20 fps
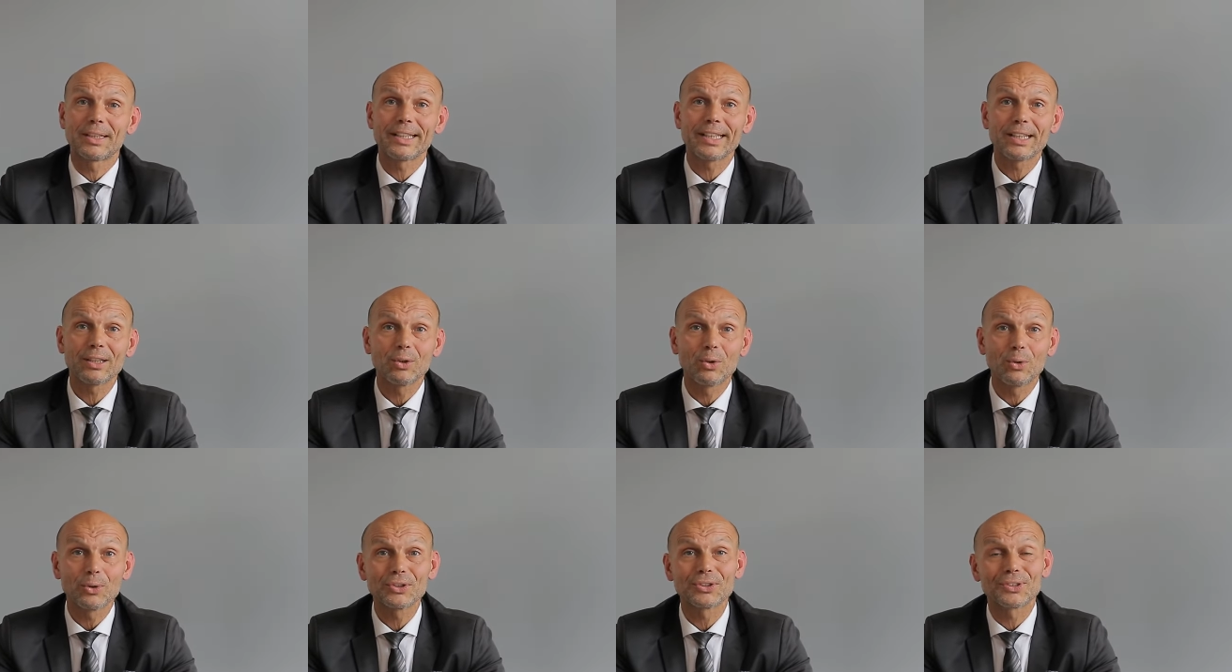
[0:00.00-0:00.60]

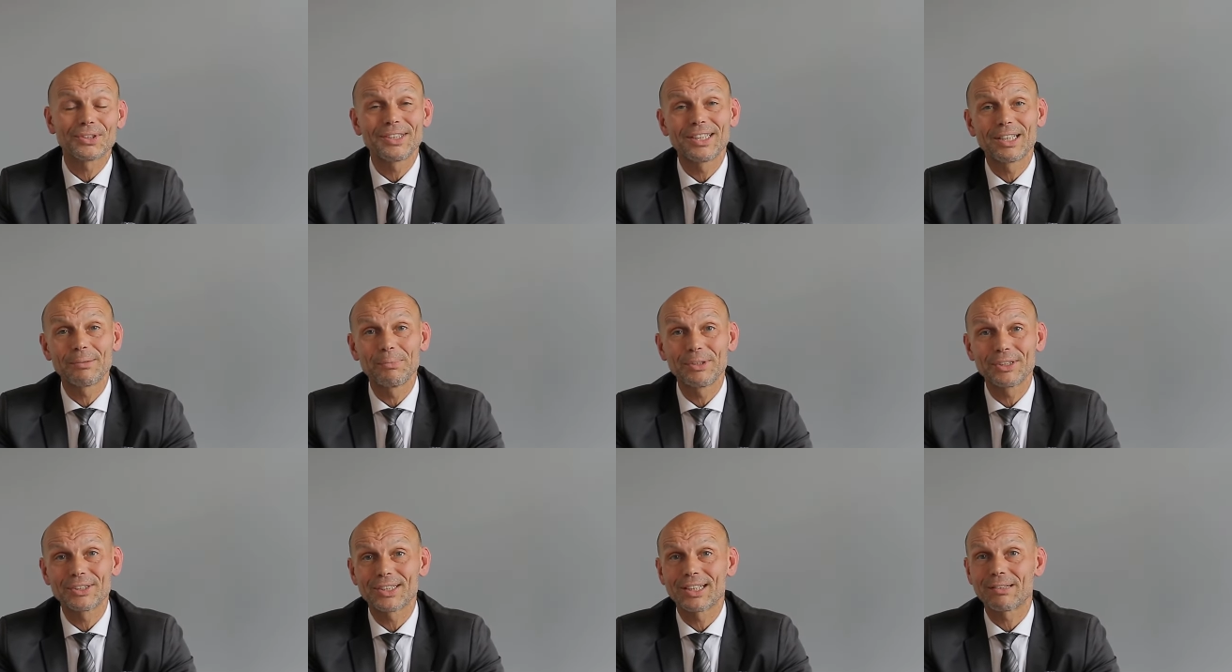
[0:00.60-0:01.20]
Regenguss in der
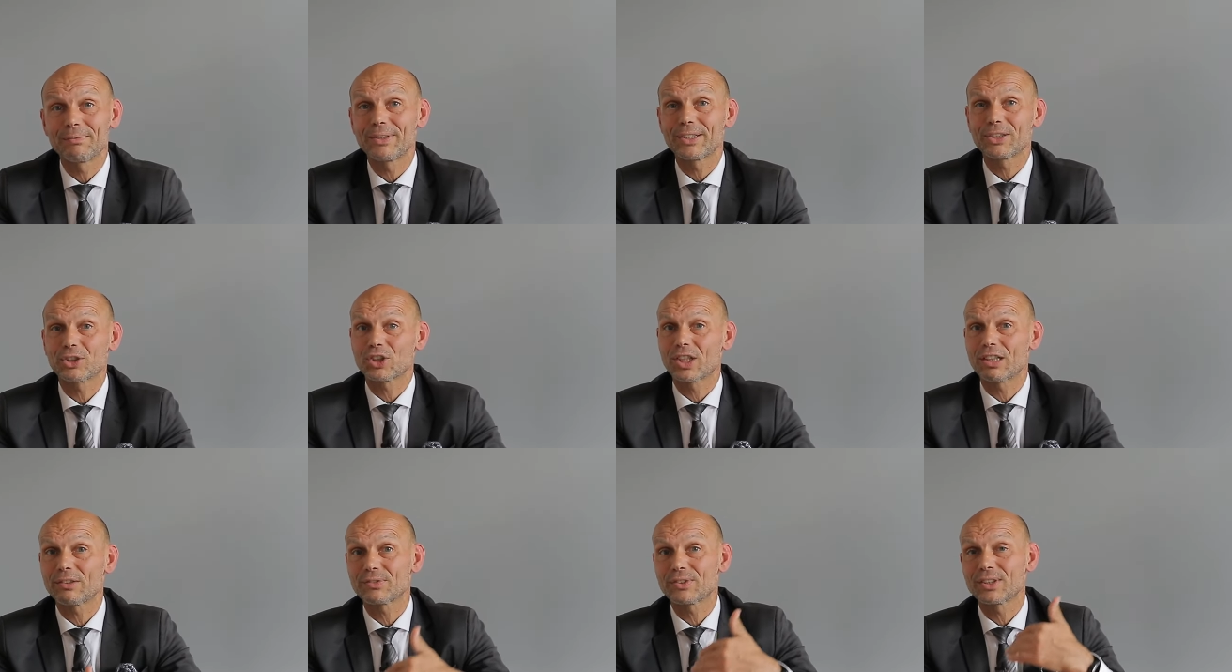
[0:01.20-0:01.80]
Mitte haben wir
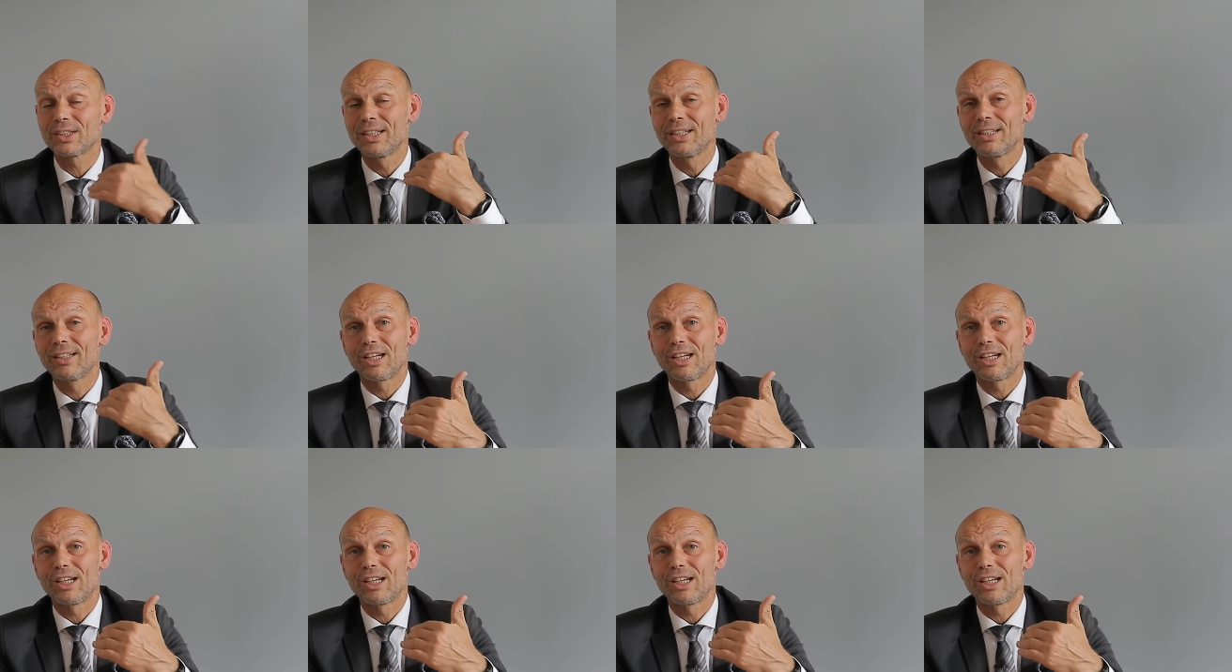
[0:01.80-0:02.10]
geschafft,